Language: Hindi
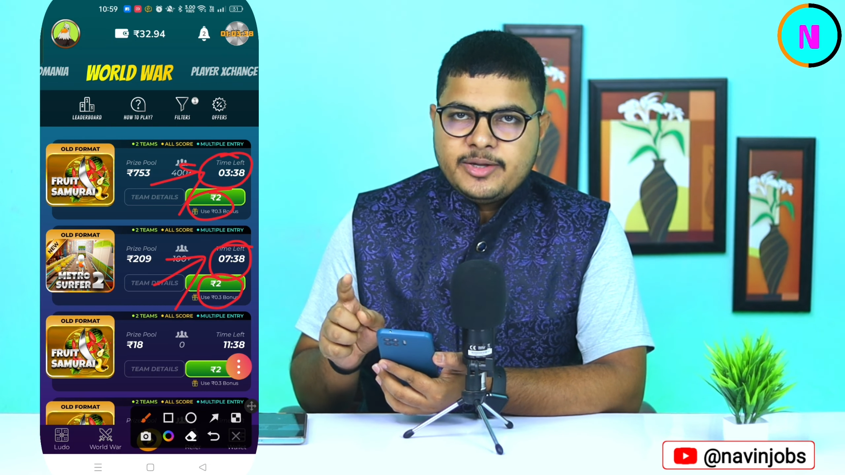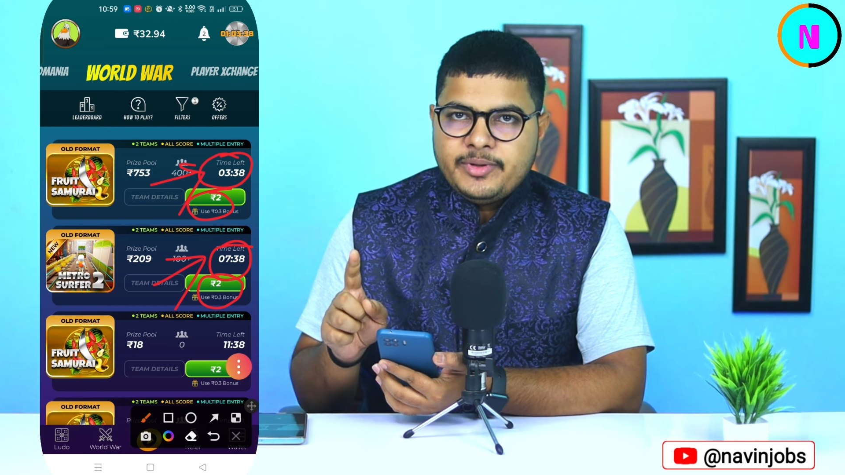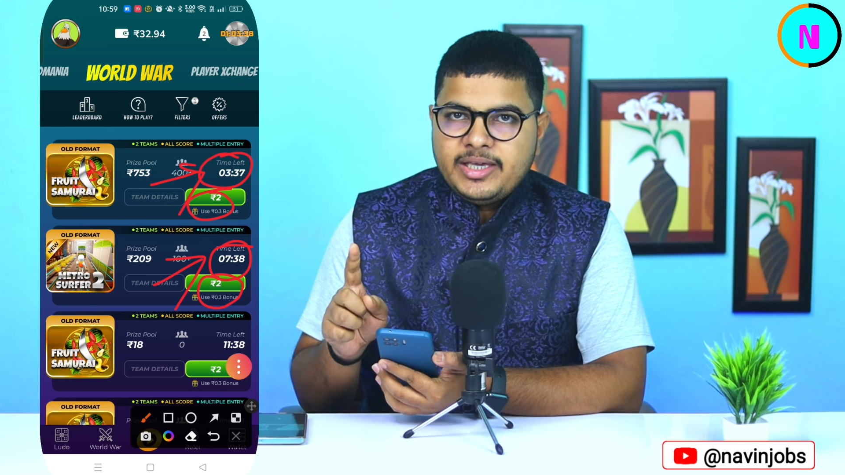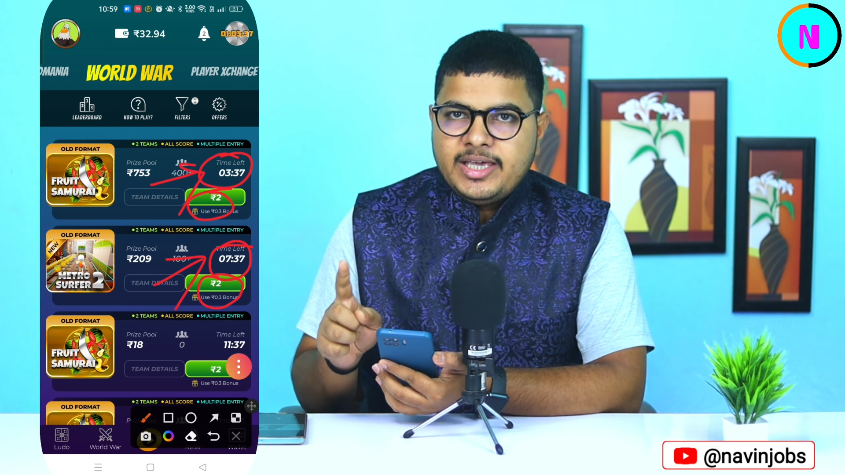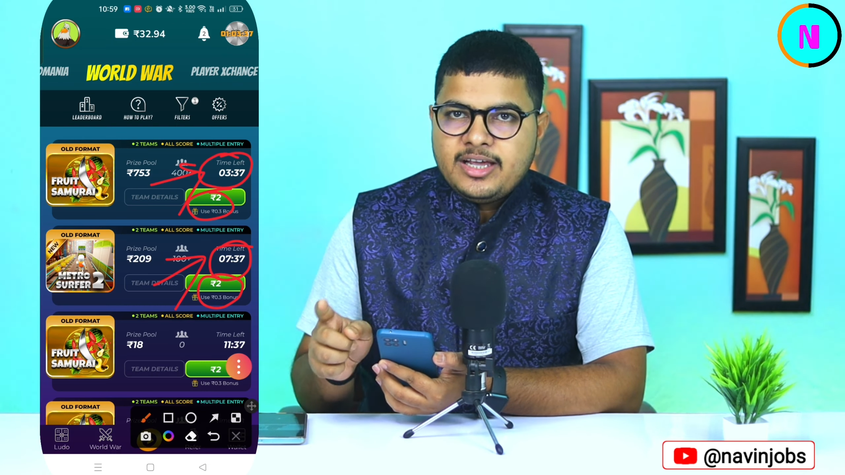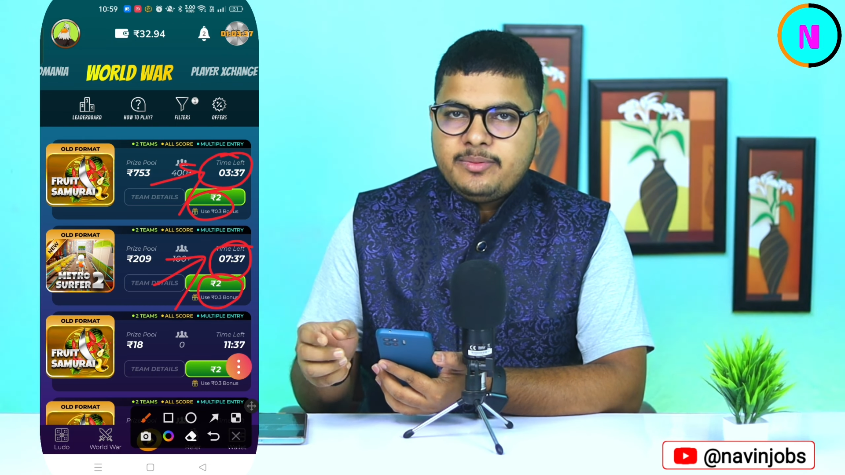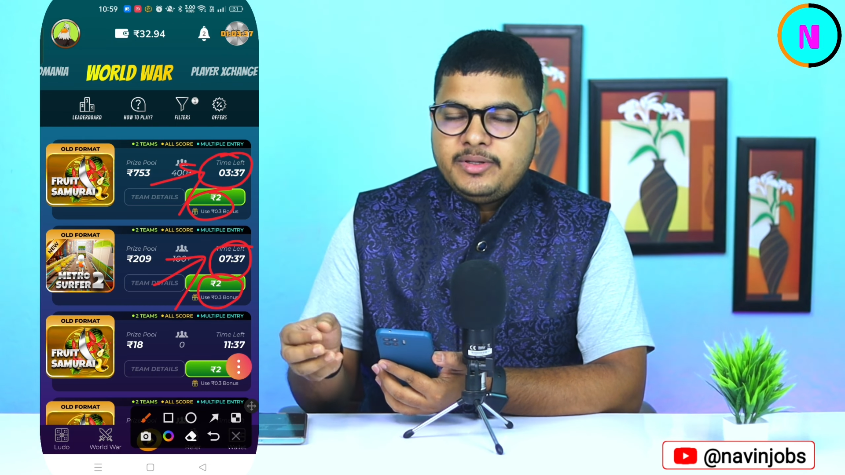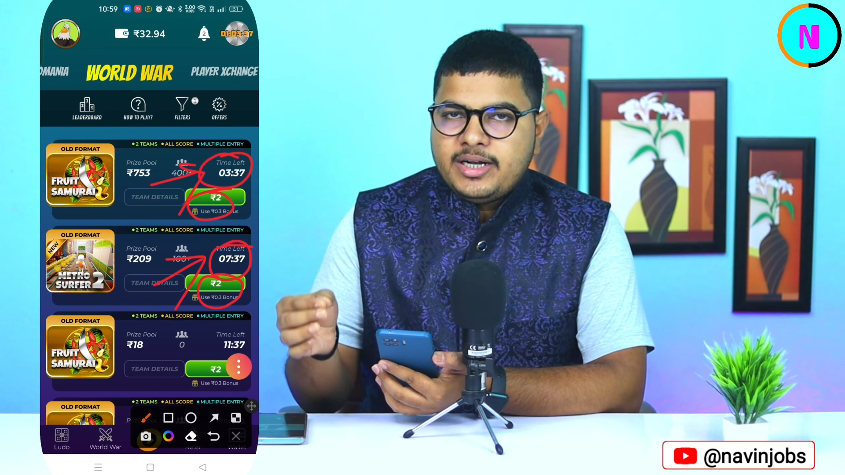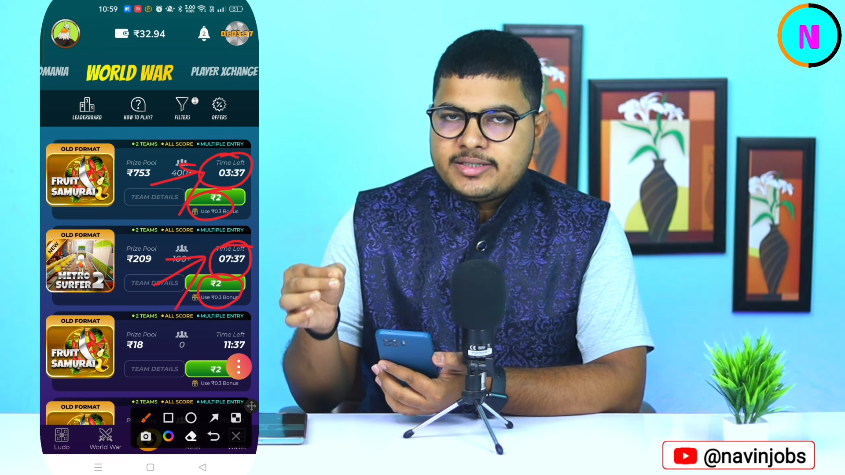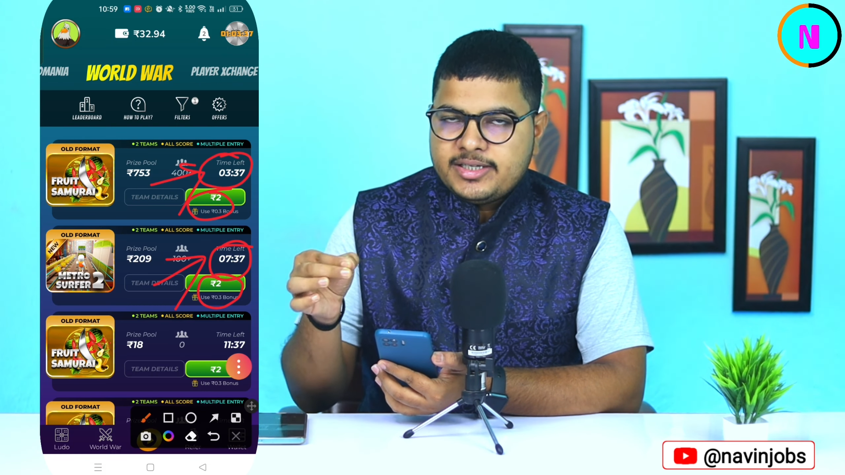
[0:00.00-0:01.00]
जब एक
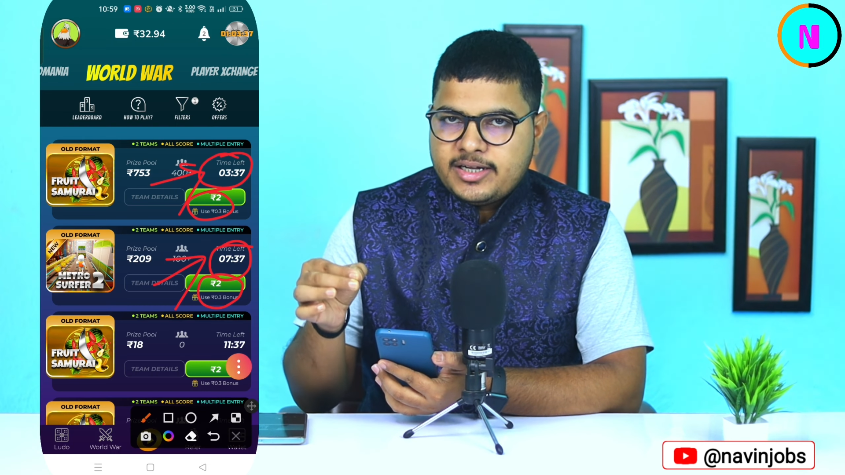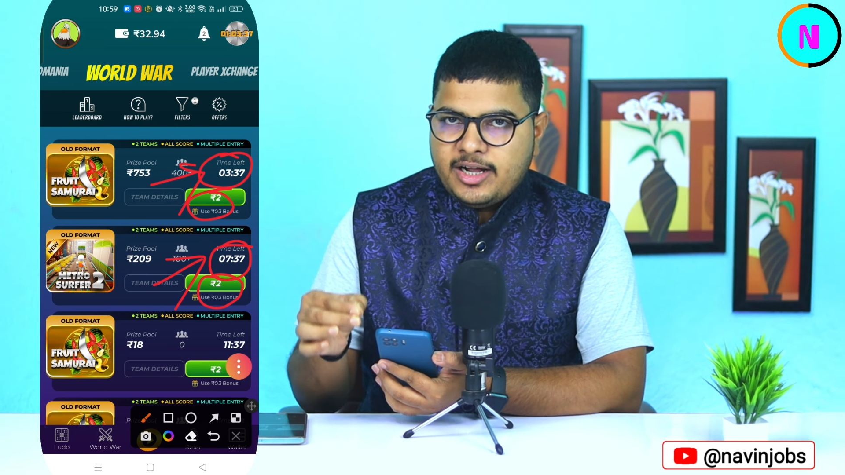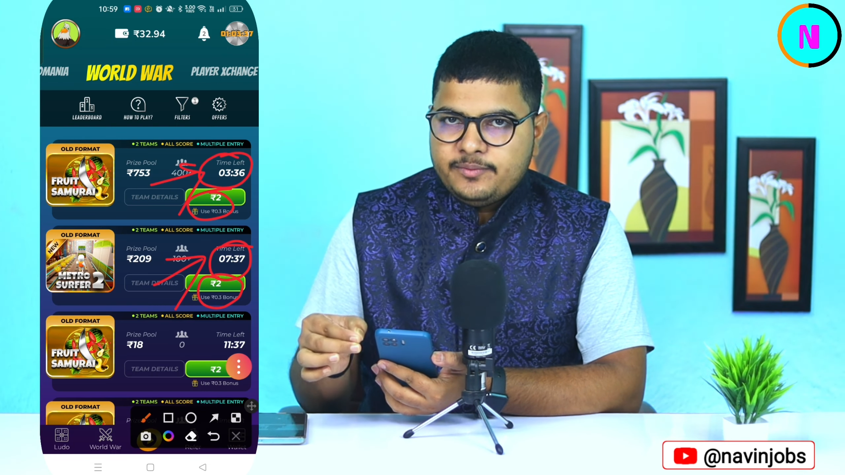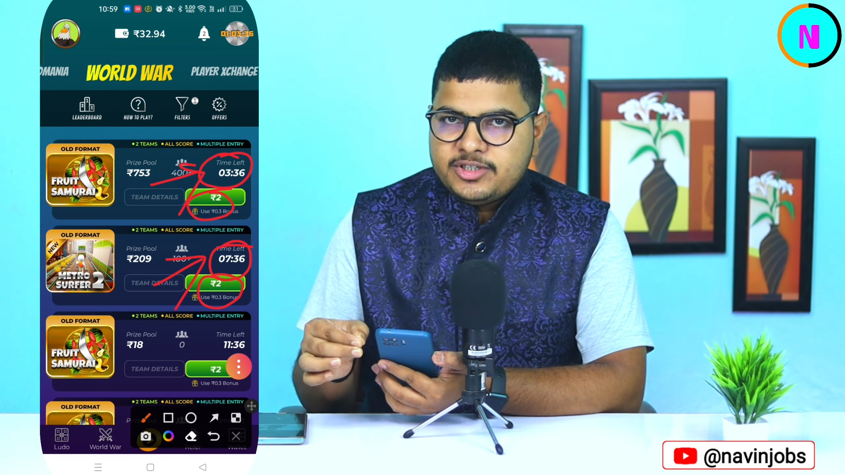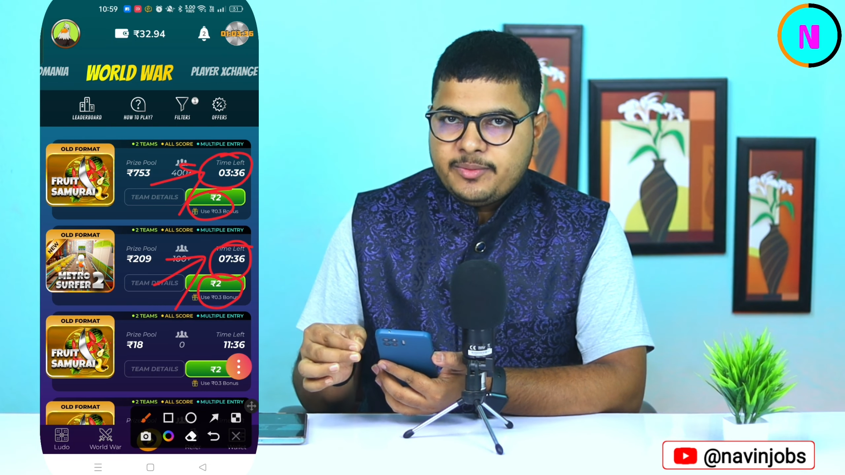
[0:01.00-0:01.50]
मिनट से कम